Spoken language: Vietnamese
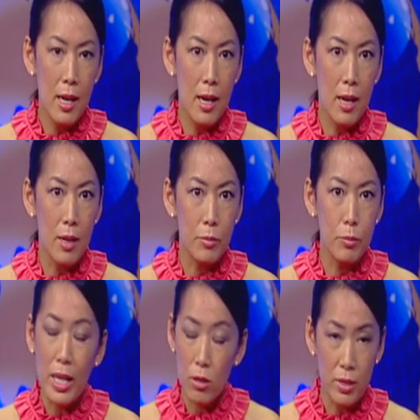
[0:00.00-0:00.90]
uh,
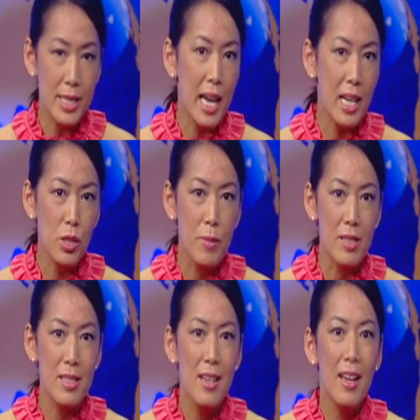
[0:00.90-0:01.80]
retinal detachment
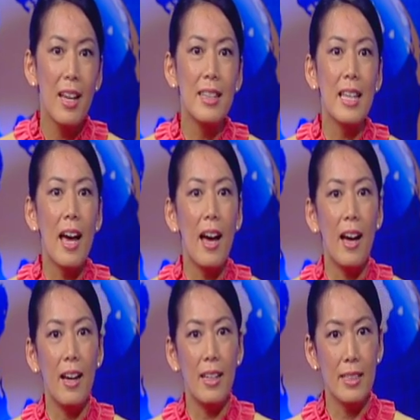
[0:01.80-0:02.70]

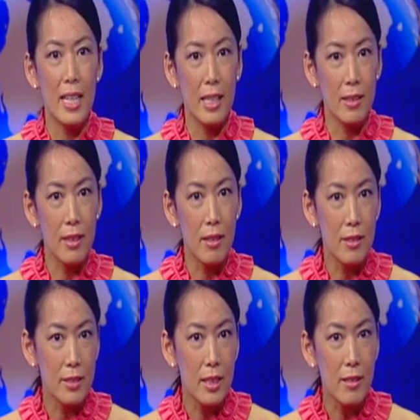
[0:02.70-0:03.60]
là là
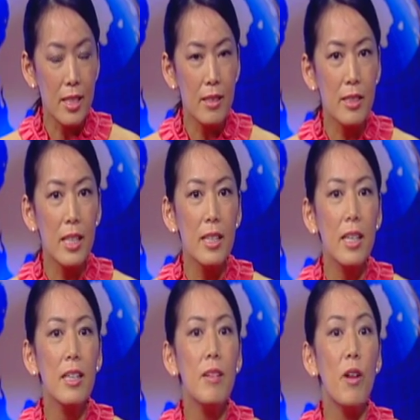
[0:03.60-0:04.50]
tự tự nhiên cái
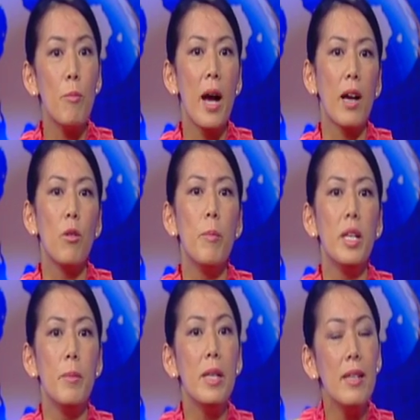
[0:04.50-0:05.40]
cái cái võng mạc của mình
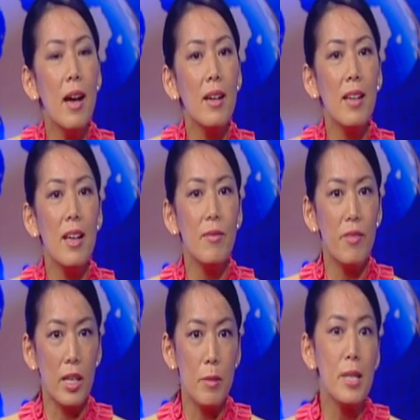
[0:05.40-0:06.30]
nó bị nâng lên
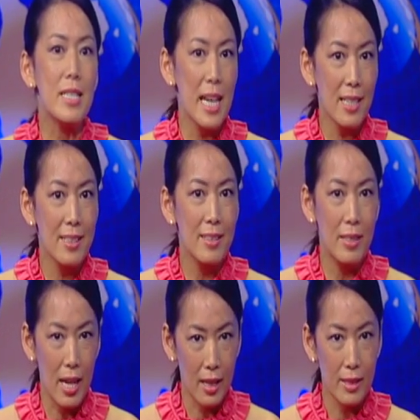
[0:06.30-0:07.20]
và nó bị rách, dạ.
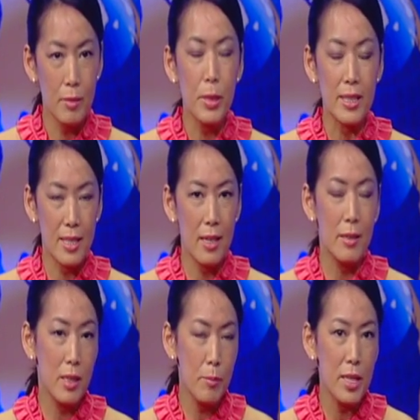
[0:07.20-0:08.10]
dạ nó bị
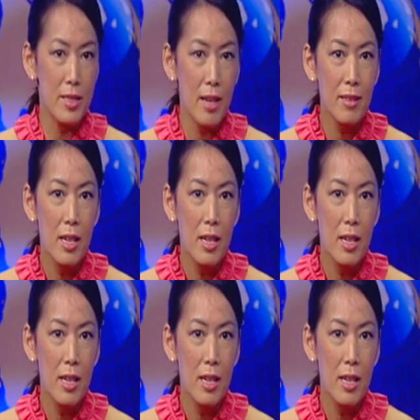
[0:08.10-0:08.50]
nó bị rách